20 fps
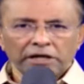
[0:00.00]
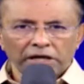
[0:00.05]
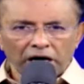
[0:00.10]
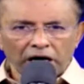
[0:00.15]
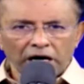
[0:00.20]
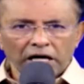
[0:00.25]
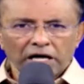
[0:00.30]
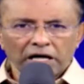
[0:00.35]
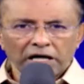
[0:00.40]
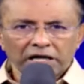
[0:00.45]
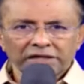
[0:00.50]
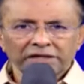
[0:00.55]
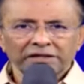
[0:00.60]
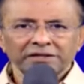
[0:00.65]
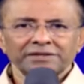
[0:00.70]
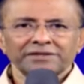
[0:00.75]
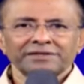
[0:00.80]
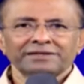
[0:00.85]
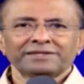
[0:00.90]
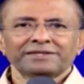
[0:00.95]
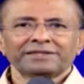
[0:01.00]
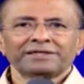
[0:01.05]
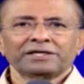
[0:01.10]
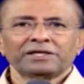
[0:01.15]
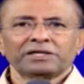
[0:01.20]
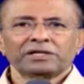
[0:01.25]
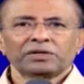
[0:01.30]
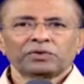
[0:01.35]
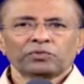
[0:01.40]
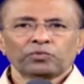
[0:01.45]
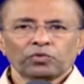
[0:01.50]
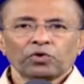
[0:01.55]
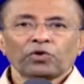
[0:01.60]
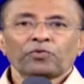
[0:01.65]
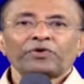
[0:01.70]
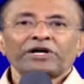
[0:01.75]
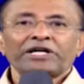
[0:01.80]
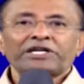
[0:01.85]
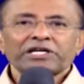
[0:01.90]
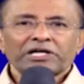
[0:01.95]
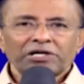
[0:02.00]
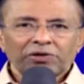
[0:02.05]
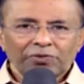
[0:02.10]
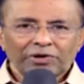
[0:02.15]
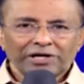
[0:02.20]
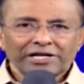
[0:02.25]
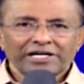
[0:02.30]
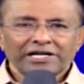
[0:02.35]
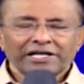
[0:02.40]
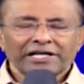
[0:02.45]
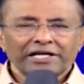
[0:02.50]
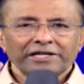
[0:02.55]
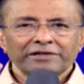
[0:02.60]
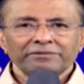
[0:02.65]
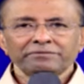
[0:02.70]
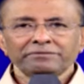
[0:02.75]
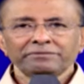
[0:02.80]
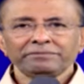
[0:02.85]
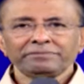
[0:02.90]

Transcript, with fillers: நான் உன் வீட்டுக்கு வருகிறேன்